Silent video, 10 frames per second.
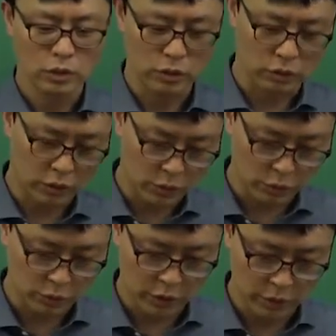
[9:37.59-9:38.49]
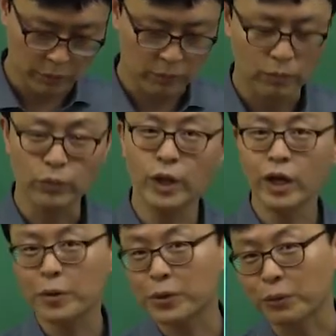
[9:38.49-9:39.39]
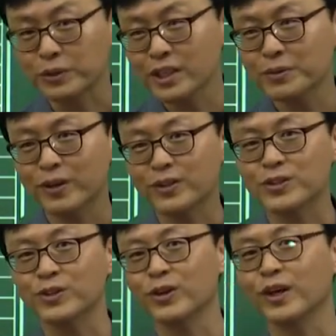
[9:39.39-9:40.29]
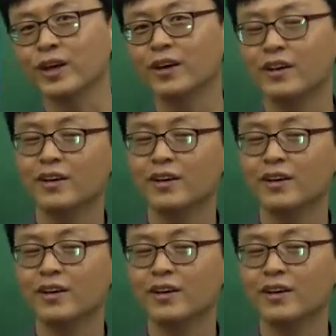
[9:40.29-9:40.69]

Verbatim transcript: 저기 교수님 뭐 이렇게 할 필요 없지 않습니까 그렇죠 예,